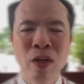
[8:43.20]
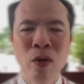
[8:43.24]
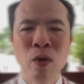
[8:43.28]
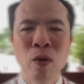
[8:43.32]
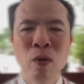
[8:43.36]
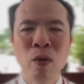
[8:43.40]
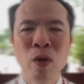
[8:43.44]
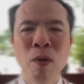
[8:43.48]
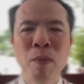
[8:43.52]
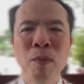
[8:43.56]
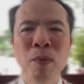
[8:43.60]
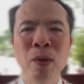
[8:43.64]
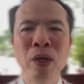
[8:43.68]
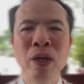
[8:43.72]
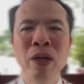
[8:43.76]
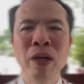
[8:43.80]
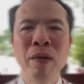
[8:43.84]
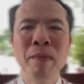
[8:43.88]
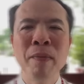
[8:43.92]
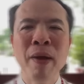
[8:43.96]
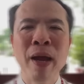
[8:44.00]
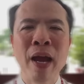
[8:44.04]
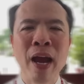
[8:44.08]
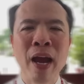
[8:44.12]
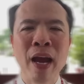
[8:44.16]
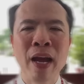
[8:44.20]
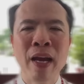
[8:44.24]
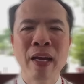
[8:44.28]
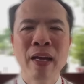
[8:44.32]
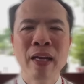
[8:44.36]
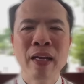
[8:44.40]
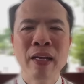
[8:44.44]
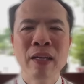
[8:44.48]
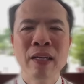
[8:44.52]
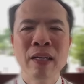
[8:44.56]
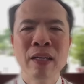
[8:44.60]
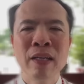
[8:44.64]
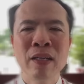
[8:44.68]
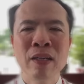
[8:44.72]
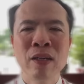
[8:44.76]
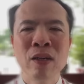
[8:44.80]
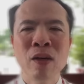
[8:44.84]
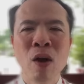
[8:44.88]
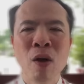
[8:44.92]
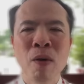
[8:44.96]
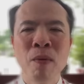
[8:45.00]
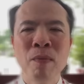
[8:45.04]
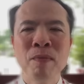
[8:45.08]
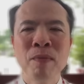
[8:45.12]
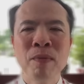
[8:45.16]
thì cũng có một người mẹ đấy
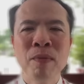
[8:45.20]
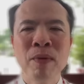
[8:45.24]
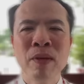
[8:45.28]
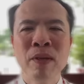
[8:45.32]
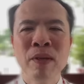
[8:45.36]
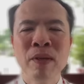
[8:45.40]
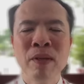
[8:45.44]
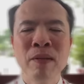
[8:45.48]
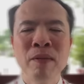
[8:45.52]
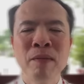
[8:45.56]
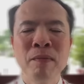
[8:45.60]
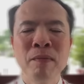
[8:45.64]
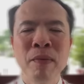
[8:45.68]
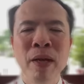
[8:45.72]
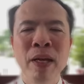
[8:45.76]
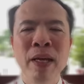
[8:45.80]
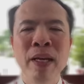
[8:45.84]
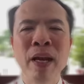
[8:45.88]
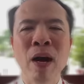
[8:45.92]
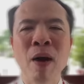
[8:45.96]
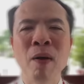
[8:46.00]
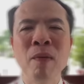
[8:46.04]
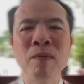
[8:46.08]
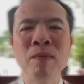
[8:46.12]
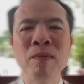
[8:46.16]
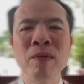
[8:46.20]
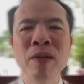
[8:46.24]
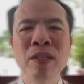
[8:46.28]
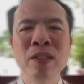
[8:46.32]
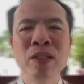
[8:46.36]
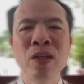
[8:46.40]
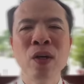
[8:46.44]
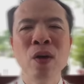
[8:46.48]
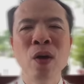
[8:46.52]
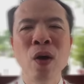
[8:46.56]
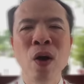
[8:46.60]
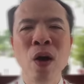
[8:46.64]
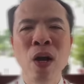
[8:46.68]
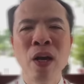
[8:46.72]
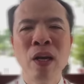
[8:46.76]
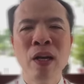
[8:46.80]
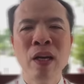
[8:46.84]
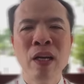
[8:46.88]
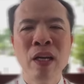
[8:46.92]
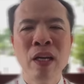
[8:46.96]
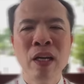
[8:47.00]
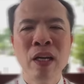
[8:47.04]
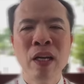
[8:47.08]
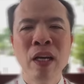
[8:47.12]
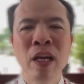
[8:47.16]
góp mấy đồng đưa cho
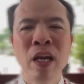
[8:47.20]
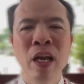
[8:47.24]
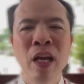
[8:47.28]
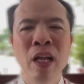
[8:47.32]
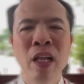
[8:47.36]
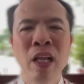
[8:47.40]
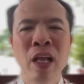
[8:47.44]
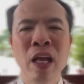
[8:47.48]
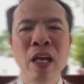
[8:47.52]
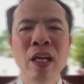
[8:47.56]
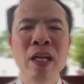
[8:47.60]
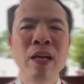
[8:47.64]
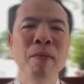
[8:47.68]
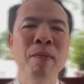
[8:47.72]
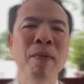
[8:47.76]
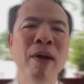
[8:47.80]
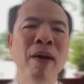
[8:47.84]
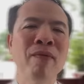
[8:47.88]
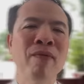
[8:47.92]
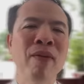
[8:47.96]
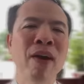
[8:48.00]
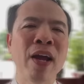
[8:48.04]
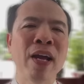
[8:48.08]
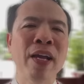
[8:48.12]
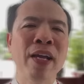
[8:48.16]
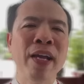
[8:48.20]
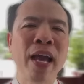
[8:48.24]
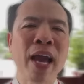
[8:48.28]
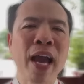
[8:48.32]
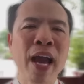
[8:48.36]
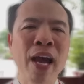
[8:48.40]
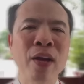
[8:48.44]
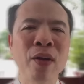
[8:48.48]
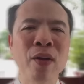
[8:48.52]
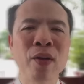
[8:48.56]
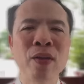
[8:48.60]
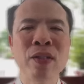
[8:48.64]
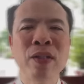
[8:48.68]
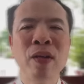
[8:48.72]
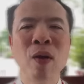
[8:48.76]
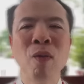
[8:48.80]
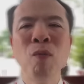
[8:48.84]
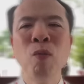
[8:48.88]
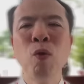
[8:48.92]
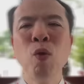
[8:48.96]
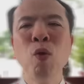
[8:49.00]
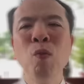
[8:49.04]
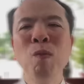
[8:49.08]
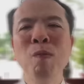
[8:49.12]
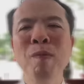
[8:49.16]
con thế nhưng mà về nhà rồi
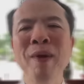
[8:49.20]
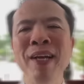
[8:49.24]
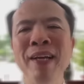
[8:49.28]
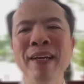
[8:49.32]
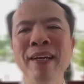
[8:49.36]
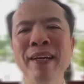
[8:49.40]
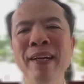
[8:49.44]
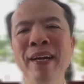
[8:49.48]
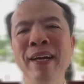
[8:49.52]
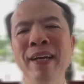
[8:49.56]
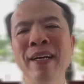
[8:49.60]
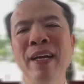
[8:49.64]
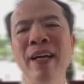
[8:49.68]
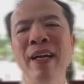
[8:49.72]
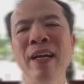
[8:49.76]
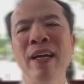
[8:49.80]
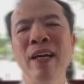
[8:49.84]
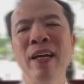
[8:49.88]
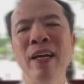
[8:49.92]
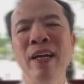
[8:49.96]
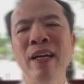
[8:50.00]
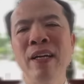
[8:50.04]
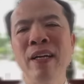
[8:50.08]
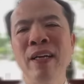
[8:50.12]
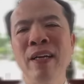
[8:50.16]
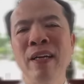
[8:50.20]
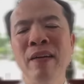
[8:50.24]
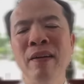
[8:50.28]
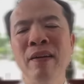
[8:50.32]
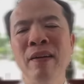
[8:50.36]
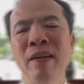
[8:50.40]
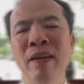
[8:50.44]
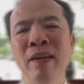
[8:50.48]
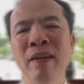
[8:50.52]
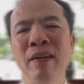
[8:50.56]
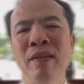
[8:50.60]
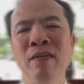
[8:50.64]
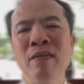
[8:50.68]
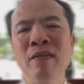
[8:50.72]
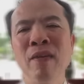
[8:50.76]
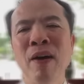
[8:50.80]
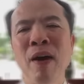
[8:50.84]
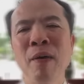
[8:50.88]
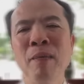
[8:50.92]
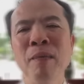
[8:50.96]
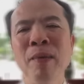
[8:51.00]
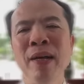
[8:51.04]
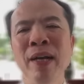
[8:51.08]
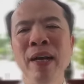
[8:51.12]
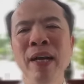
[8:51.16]
chồng cũng biết được rằng
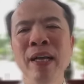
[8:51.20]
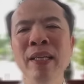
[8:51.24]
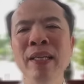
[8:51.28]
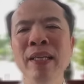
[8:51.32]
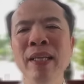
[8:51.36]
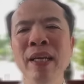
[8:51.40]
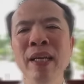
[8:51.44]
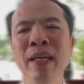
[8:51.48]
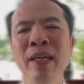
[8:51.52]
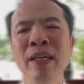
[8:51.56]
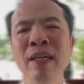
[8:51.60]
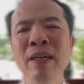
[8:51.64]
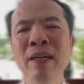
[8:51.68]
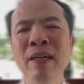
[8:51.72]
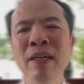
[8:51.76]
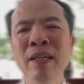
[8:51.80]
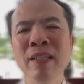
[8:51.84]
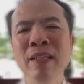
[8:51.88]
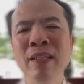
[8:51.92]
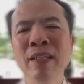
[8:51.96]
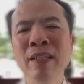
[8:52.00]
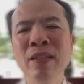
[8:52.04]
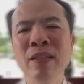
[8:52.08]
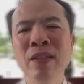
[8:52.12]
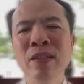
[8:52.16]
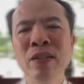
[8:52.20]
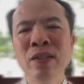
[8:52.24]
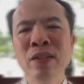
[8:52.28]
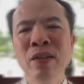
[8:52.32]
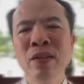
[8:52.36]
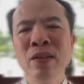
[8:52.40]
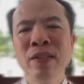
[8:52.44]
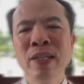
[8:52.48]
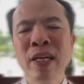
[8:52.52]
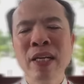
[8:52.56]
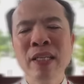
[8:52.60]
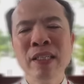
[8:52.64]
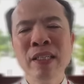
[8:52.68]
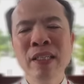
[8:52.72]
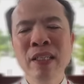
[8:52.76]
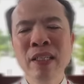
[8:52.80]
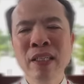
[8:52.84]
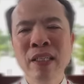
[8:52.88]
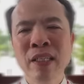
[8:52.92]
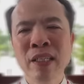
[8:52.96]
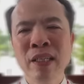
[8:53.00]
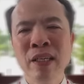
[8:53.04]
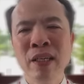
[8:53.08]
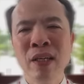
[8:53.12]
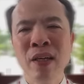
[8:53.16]
vợ mình lấy tiền đưa cho cha
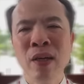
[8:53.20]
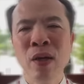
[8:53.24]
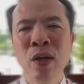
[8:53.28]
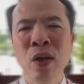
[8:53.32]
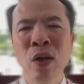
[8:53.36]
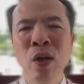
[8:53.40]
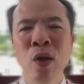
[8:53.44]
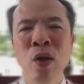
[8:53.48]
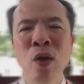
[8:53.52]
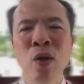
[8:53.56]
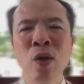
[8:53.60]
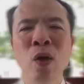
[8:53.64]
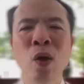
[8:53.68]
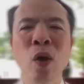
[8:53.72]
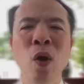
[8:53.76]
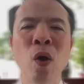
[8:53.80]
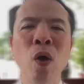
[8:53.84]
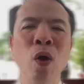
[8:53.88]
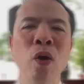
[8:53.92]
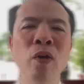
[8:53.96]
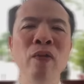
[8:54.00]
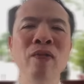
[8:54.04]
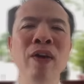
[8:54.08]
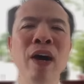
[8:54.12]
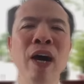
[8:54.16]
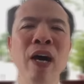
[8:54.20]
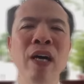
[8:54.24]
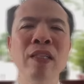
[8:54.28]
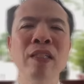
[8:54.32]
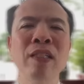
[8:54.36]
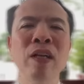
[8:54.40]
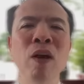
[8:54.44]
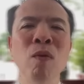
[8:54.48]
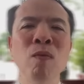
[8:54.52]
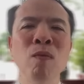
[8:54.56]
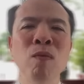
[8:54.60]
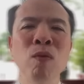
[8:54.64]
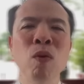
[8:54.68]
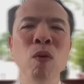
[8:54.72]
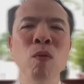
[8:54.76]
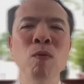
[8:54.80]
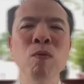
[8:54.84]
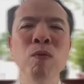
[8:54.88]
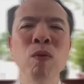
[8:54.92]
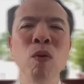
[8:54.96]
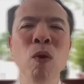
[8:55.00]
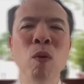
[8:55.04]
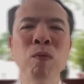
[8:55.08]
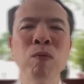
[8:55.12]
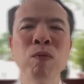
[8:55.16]
xứ rồi vợ chồng
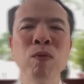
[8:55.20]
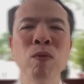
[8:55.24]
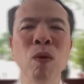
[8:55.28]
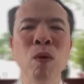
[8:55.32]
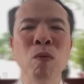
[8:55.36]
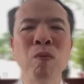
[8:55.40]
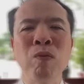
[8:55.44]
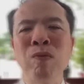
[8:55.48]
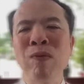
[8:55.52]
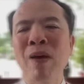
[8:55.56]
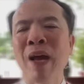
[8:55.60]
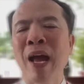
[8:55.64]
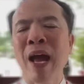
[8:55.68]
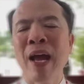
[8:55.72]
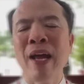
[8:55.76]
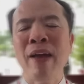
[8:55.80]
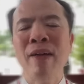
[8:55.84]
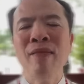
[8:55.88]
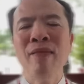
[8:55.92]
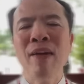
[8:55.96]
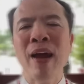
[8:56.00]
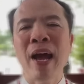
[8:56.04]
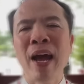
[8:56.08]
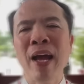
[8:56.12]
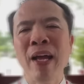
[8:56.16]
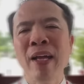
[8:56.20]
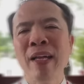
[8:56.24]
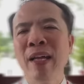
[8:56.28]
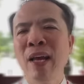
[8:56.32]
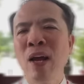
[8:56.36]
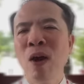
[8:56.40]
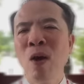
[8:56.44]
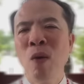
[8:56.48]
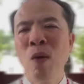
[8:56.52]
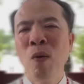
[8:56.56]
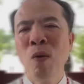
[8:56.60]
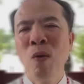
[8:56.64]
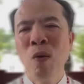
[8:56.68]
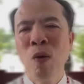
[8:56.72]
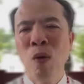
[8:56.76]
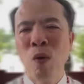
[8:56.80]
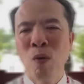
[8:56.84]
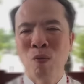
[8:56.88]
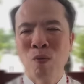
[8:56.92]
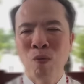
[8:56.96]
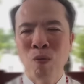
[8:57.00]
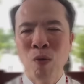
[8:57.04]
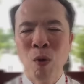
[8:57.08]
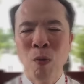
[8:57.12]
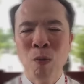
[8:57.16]
cũng lục đục cãi vã nhau
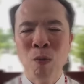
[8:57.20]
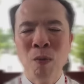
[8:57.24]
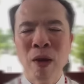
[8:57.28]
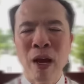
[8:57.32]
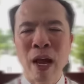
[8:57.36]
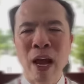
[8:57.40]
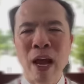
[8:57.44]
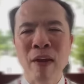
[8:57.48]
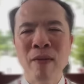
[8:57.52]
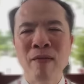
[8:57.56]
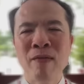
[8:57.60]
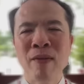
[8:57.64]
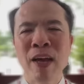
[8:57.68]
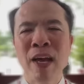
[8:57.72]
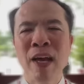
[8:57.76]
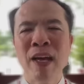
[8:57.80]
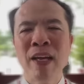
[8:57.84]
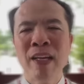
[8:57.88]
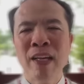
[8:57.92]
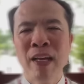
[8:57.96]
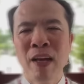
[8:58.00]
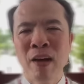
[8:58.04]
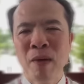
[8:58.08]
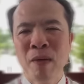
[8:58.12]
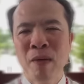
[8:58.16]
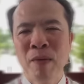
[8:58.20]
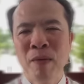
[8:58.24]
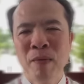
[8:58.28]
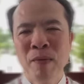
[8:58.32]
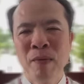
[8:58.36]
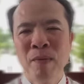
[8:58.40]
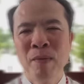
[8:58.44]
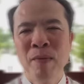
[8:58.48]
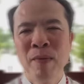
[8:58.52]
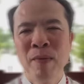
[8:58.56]
lục đục cãi vã nhau